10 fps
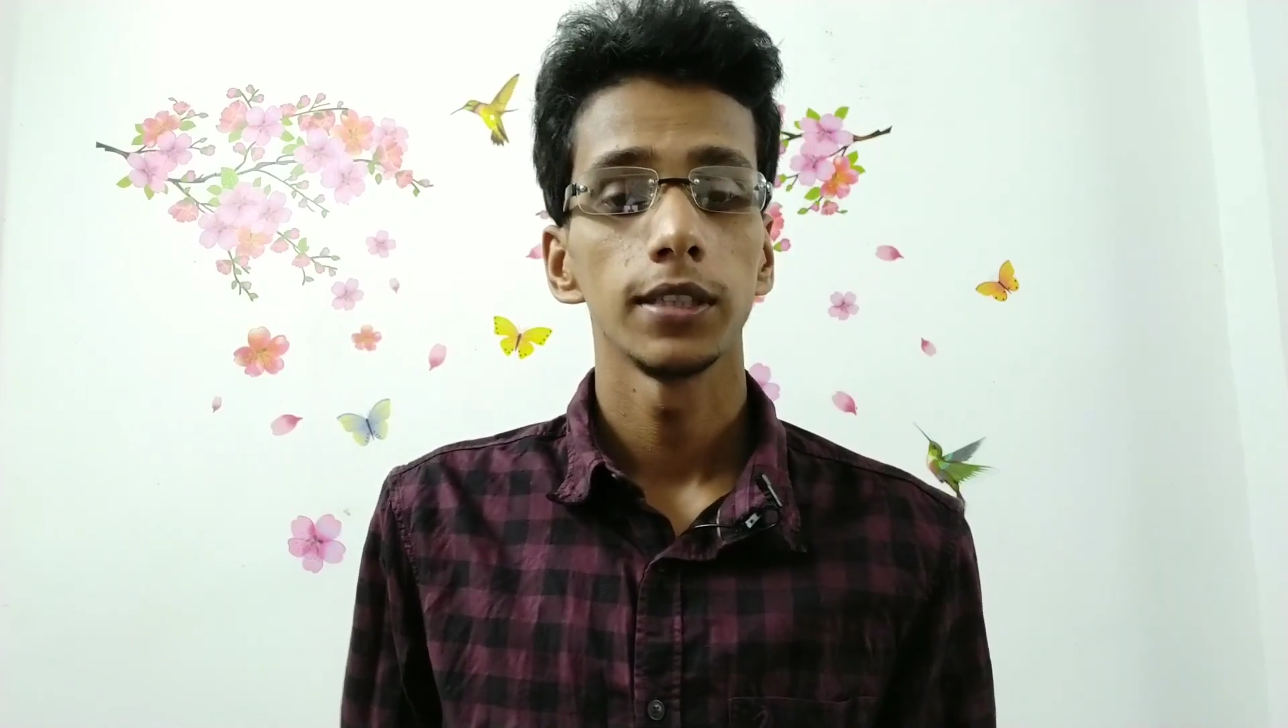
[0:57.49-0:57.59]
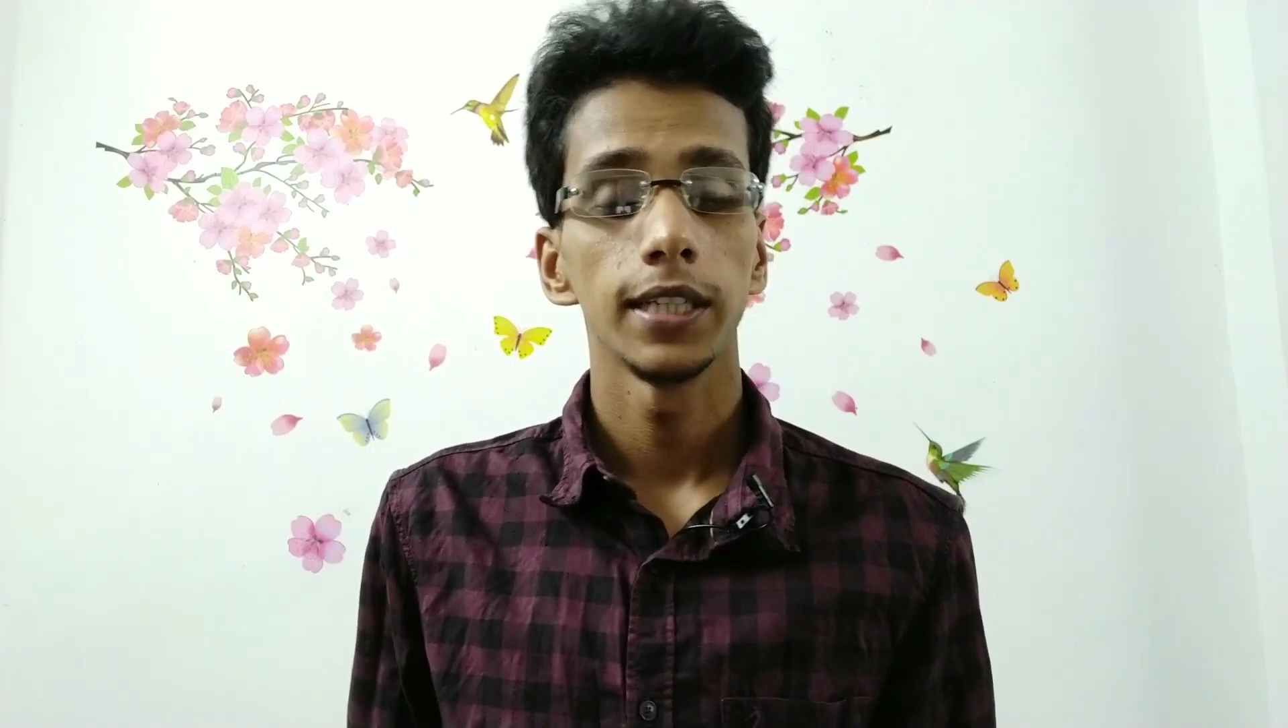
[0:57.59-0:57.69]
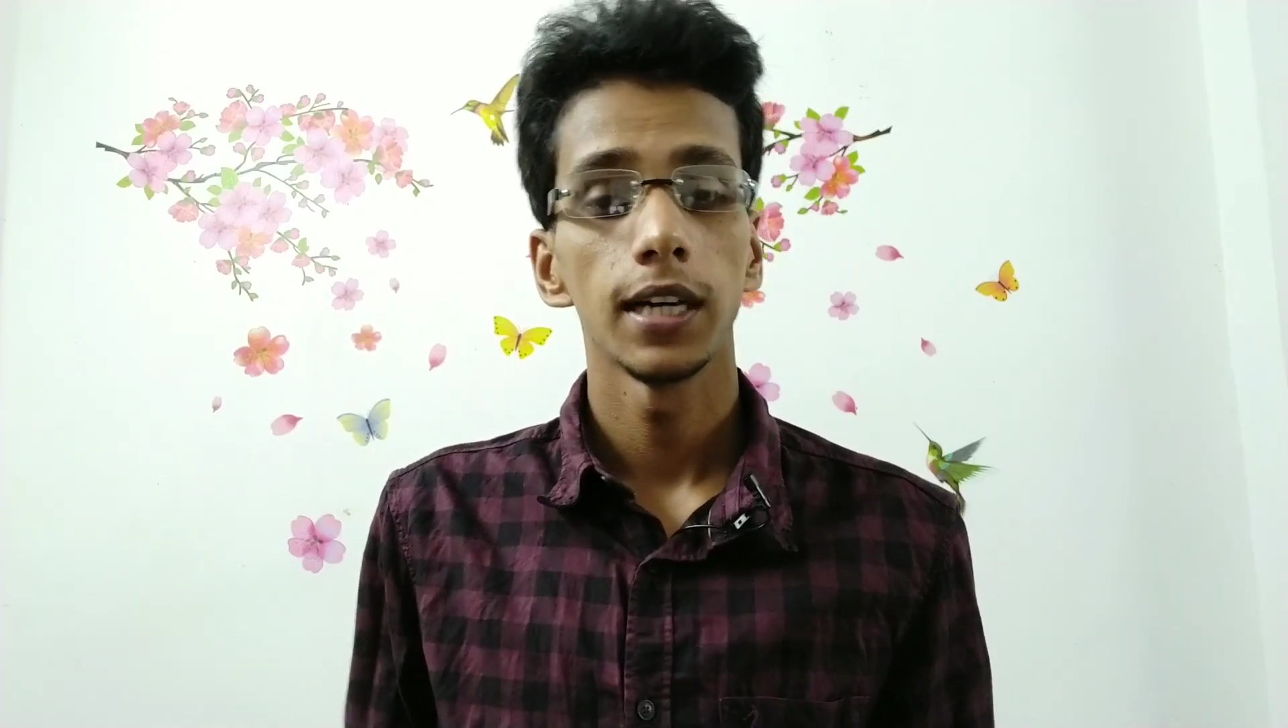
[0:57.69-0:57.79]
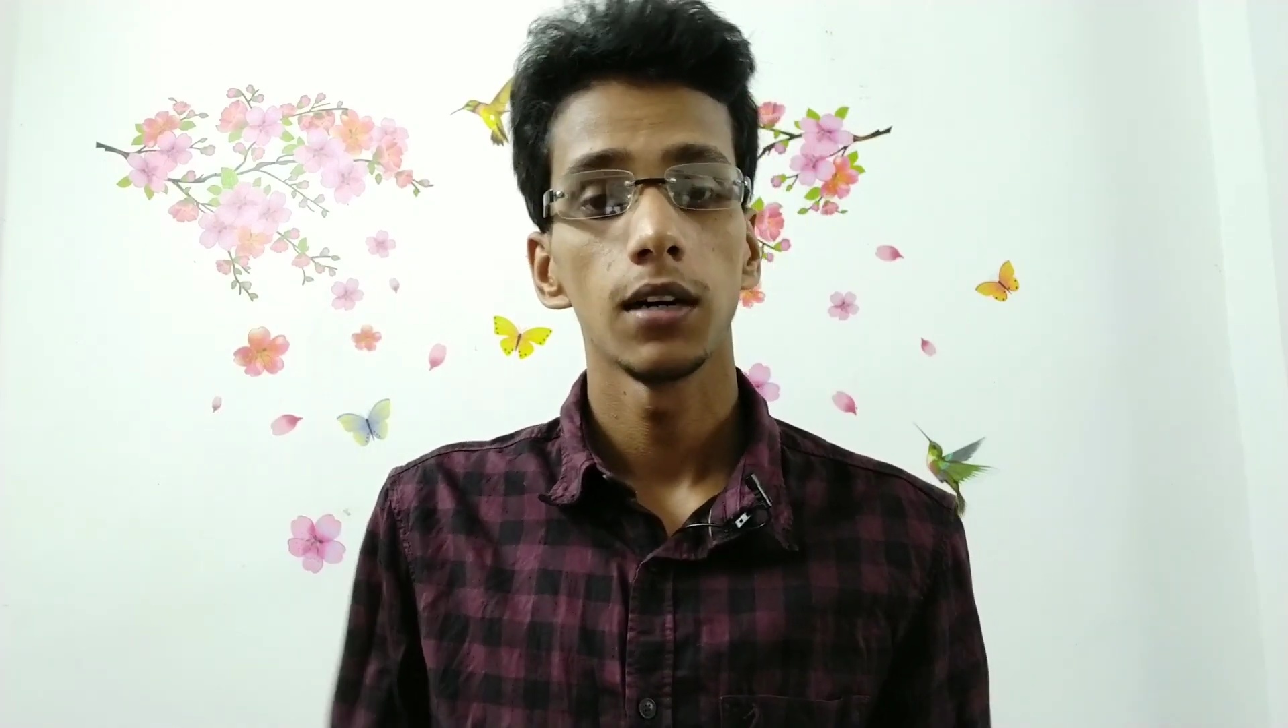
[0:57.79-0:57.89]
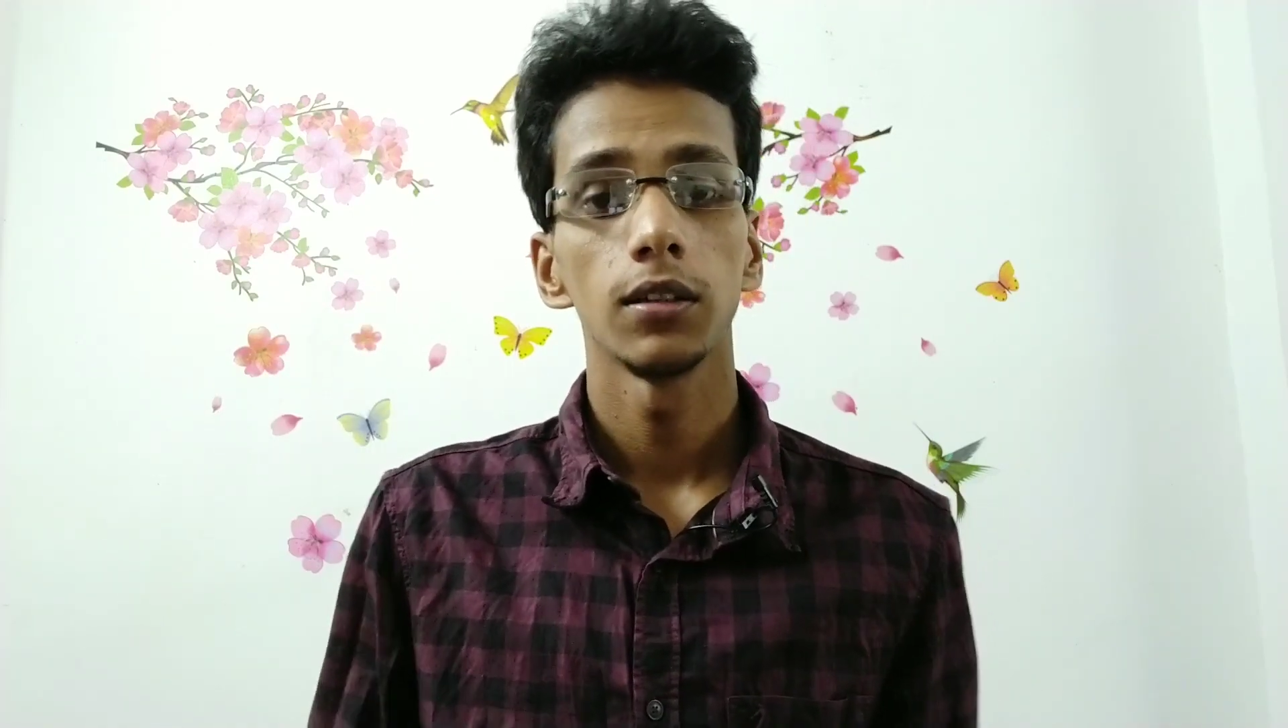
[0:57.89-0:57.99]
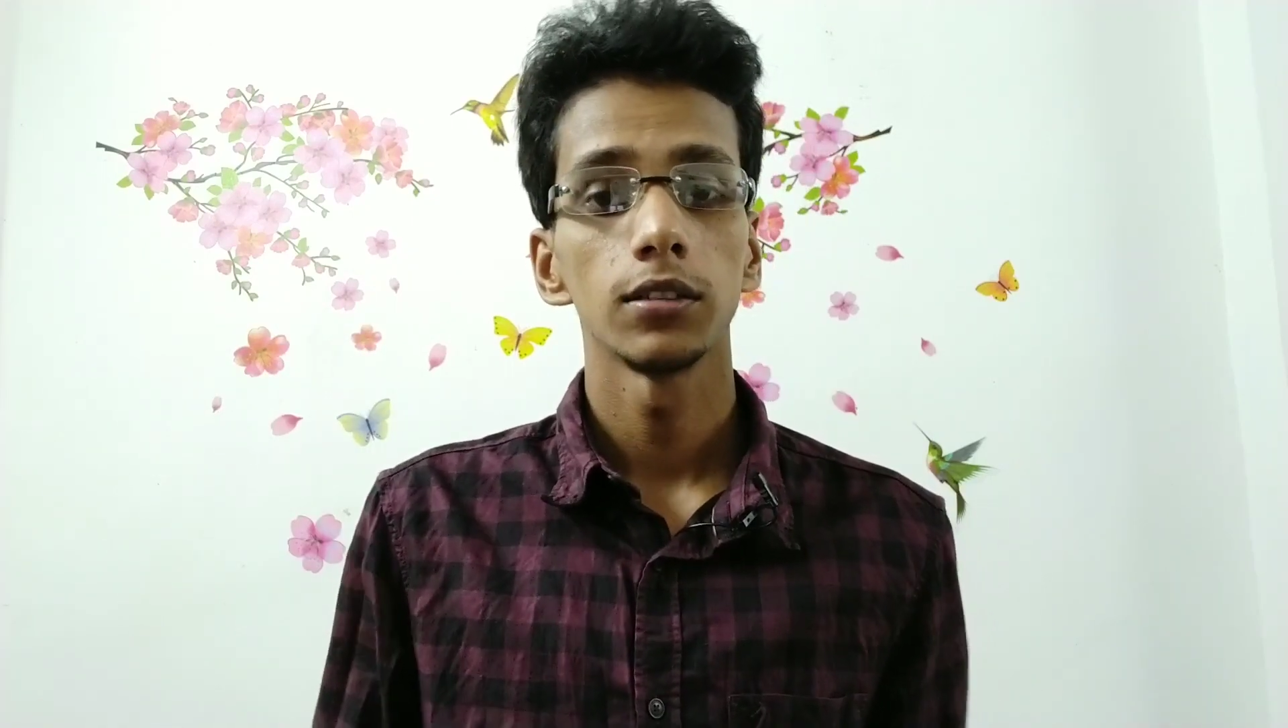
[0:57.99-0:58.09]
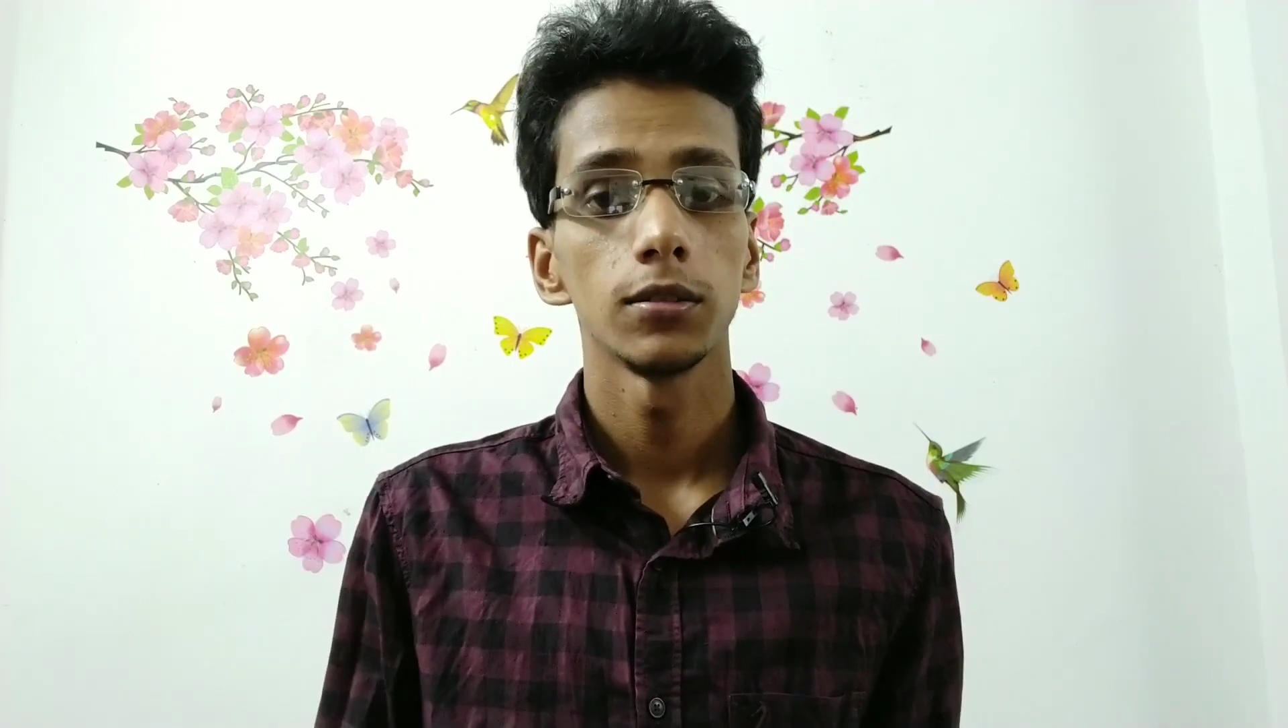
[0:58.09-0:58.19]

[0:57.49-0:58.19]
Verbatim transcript: दिखा होगा